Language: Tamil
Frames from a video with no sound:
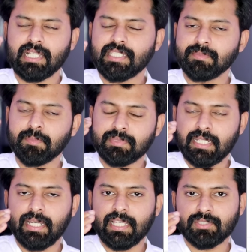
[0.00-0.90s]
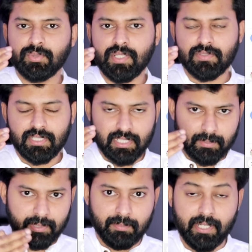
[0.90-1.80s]
மேக்ஸிமம் த்ரீ டேஸ்க்குள்ளே வந்து நான்
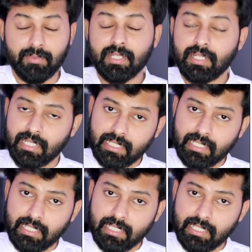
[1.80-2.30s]
ரிப்ளை பண்ணிவிடுவேன்